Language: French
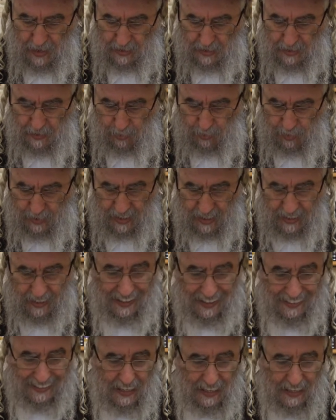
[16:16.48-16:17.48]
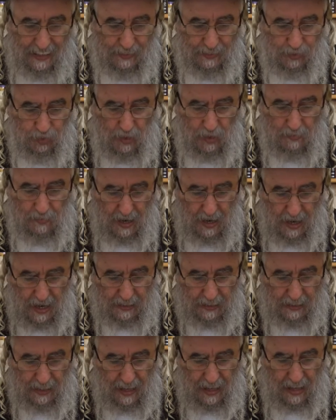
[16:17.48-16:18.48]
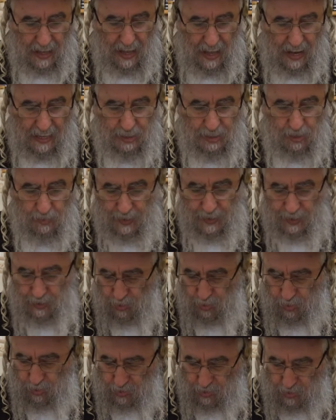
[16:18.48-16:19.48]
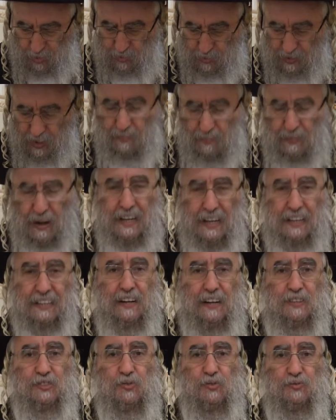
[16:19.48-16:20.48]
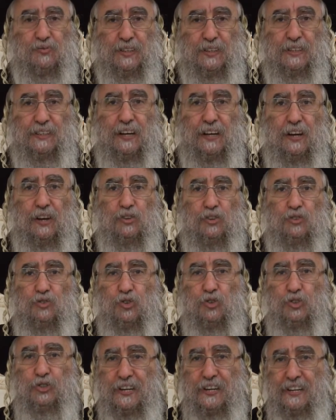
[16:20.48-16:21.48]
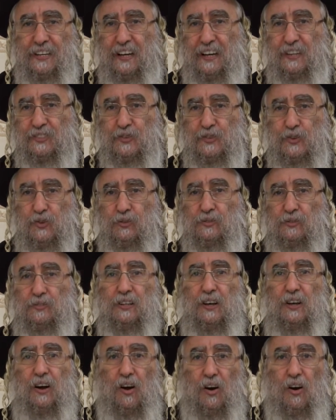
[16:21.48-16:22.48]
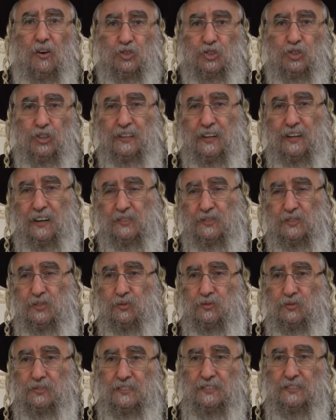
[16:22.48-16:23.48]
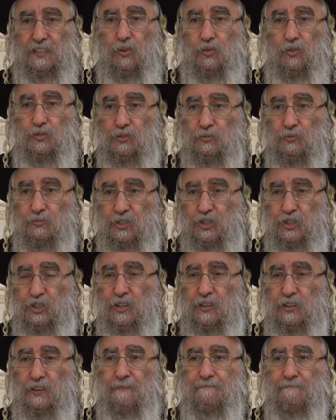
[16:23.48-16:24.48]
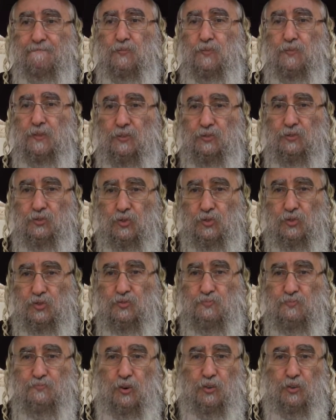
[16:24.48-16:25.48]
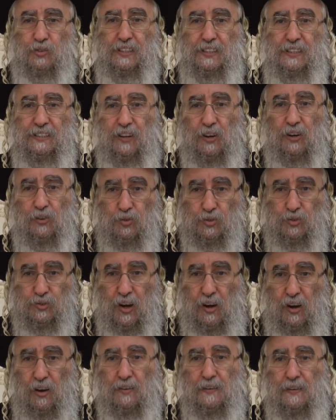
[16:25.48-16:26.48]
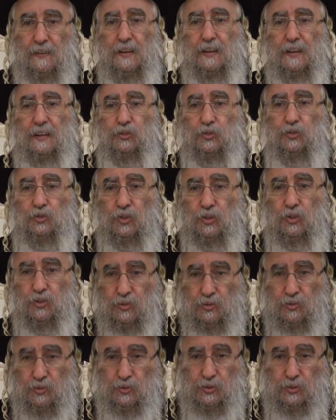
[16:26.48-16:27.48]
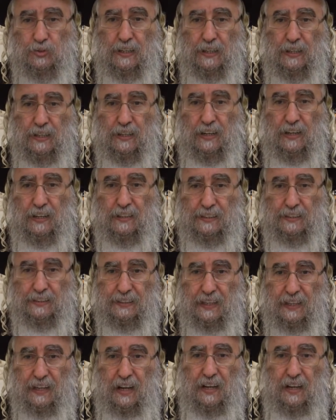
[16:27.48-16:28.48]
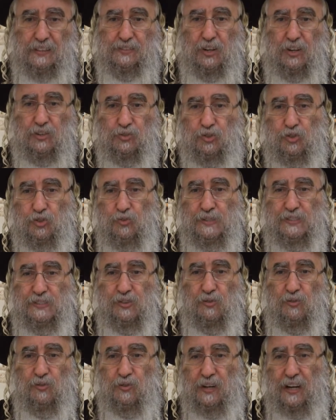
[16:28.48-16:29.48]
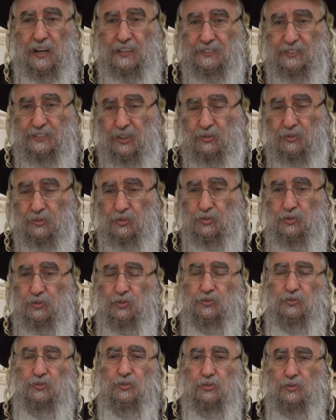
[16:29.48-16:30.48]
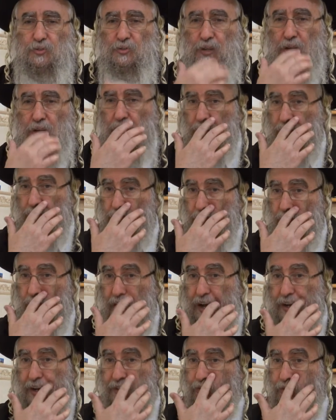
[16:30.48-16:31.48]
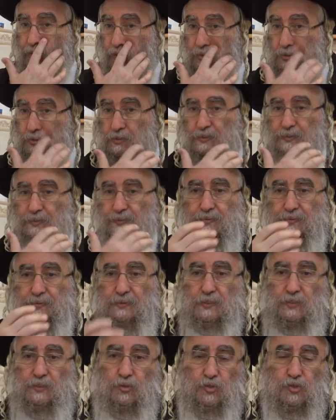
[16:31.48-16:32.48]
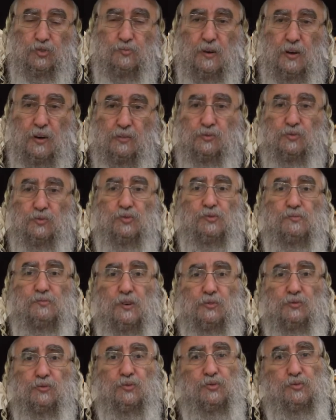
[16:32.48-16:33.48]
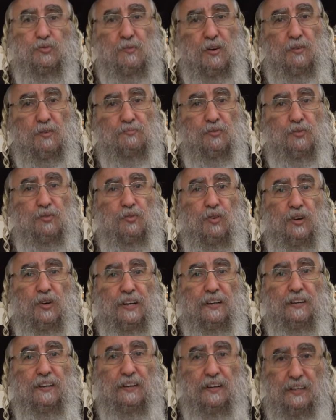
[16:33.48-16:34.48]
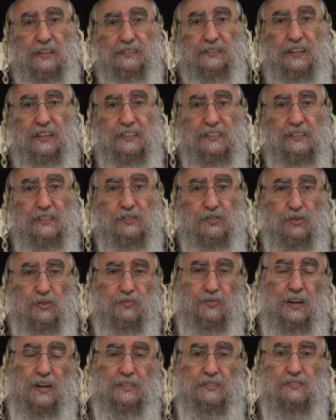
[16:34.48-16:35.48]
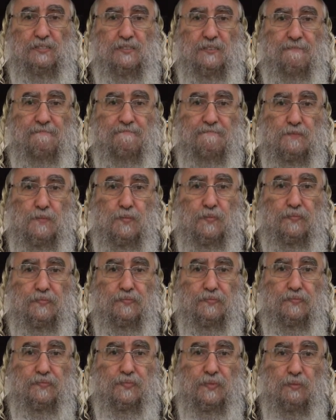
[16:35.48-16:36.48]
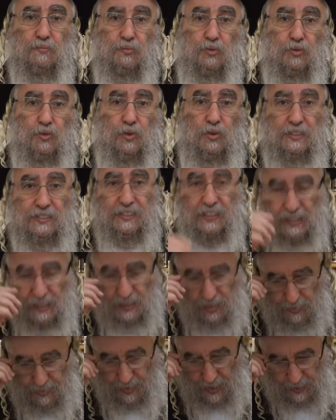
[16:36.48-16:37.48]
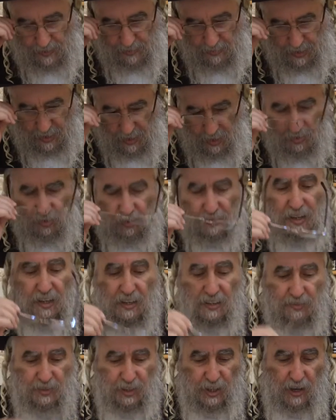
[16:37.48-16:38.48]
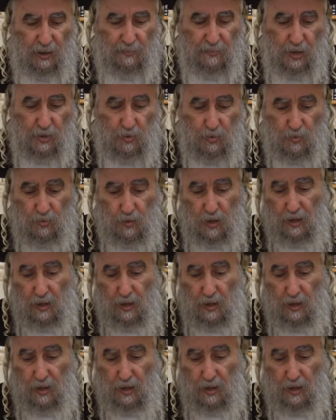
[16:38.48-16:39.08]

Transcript: pour ça que la guerre de Amalek, elle se fait de, contre Amalek, elle se fait de génération en génération. C'est-à-dire on est obligé de supporter dans le temps une, euh, euh, un temps de cuisson, un temps de, de, réaction doucement, doucement, doucement pour que les, les, tris se fassent. Pour que le tri se fasse. Mais quand on arrive chez Rabbeinu,